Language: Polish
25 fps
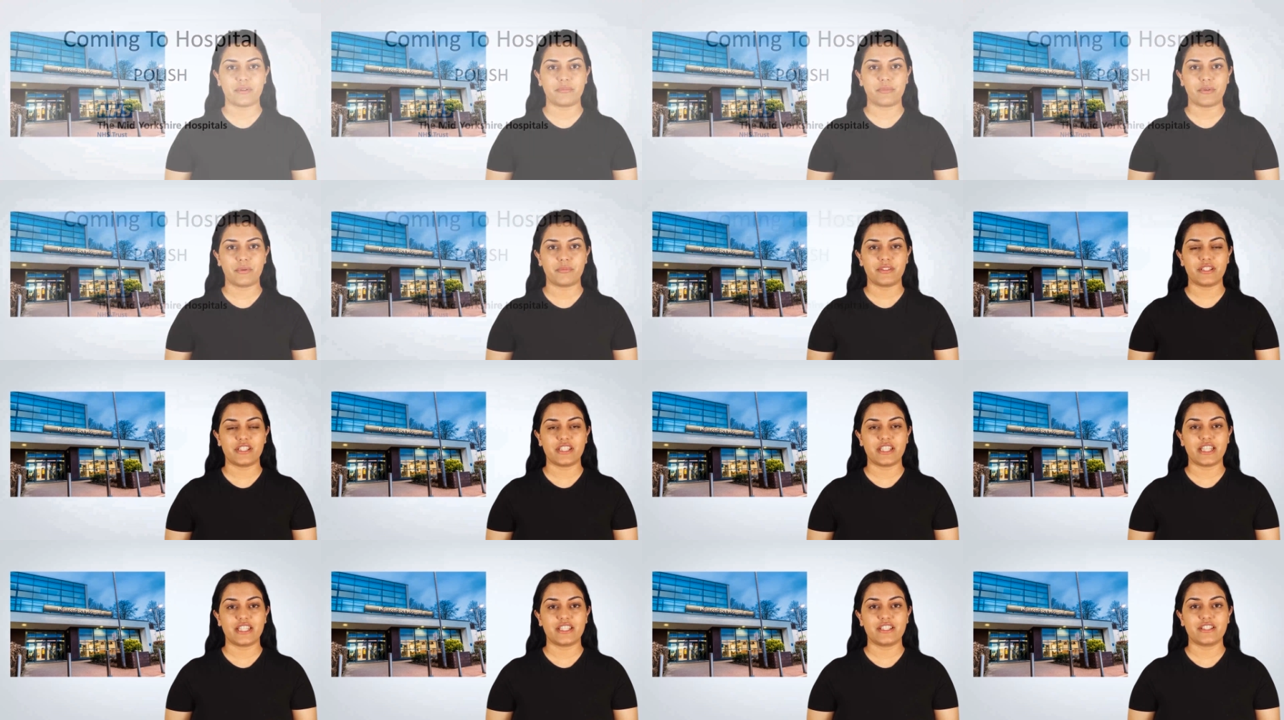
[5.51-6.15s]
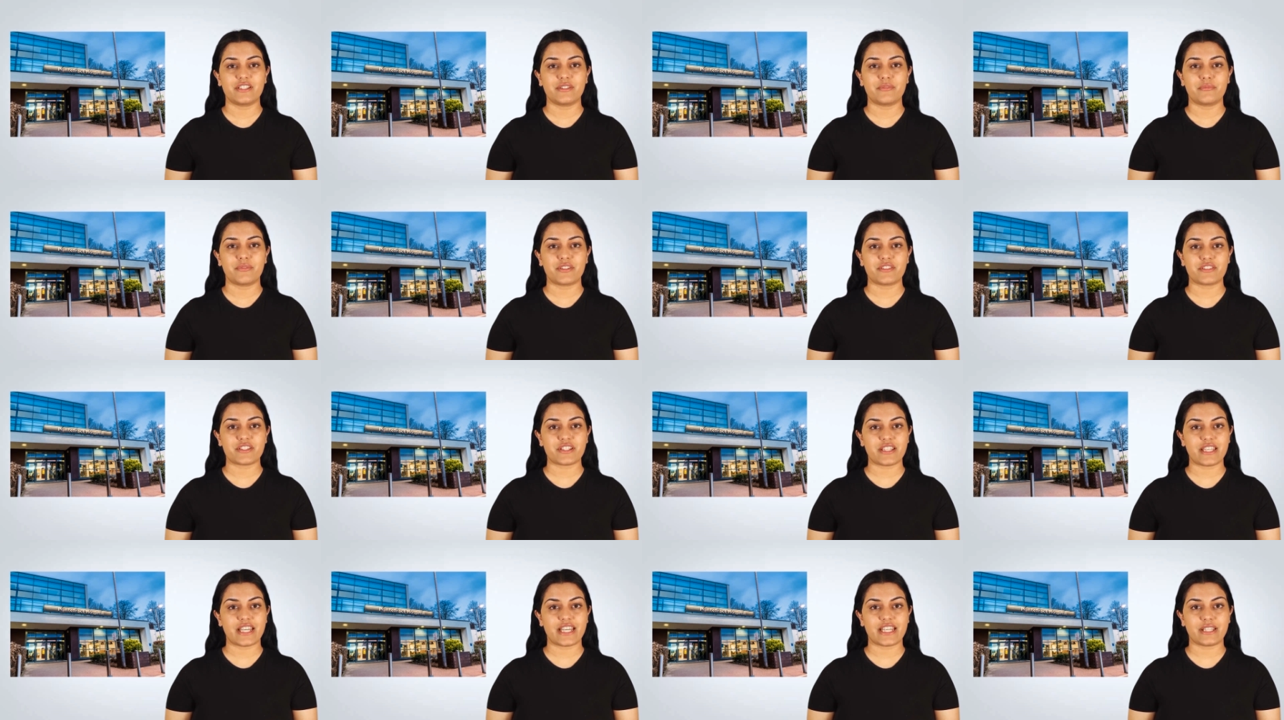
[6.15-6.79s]
Pomyśleliśmy,
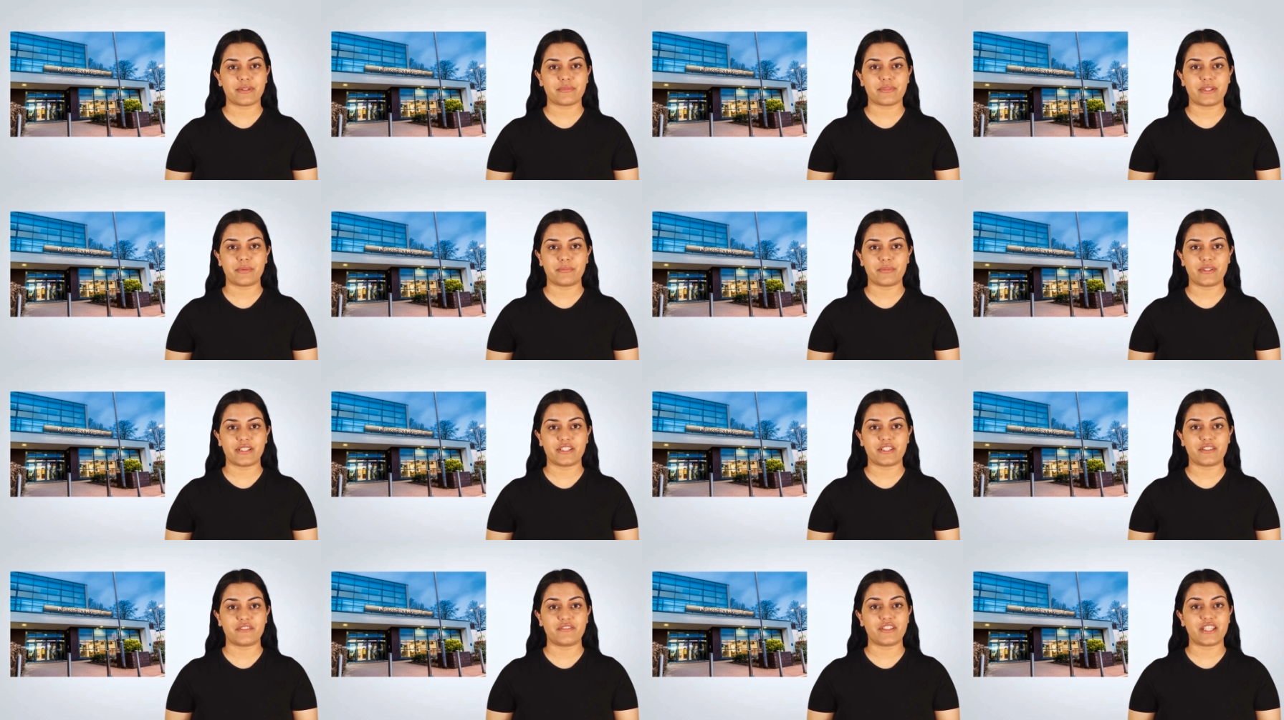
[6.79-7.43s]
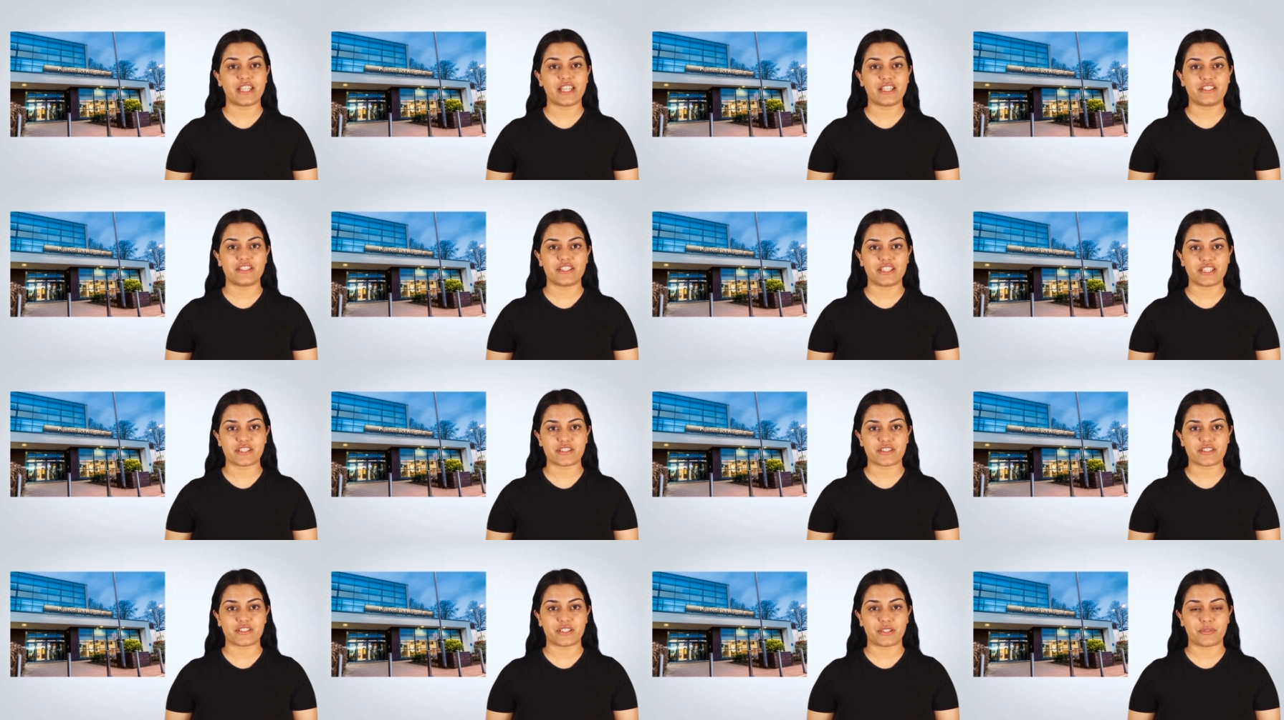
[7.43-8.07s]
że najlepiej będzie
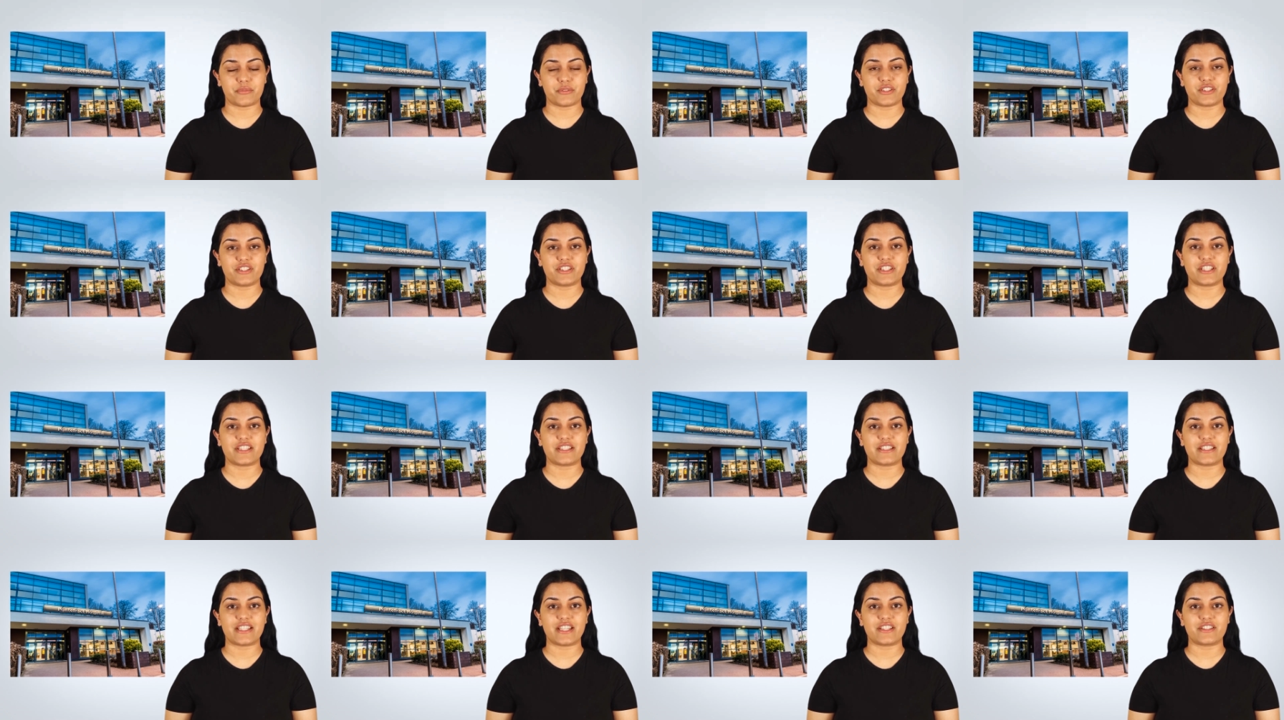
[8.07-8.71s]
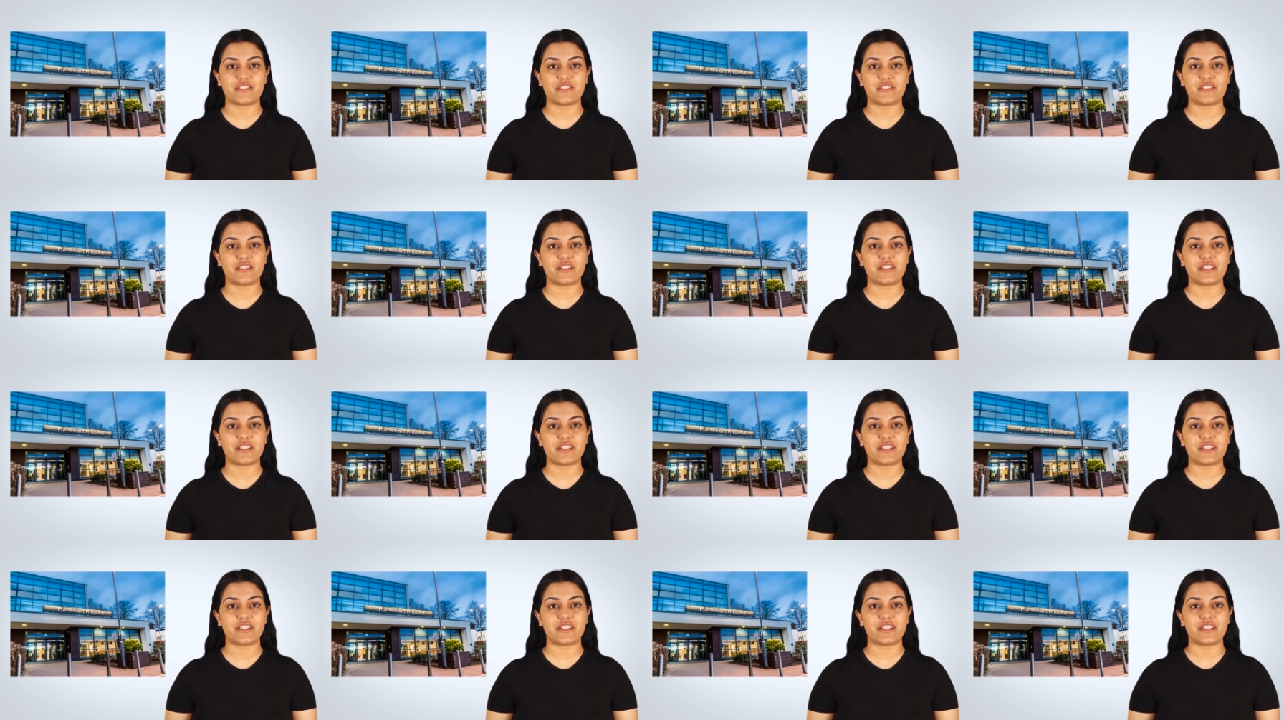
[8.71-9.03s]
wyjaśnić, co może się stać,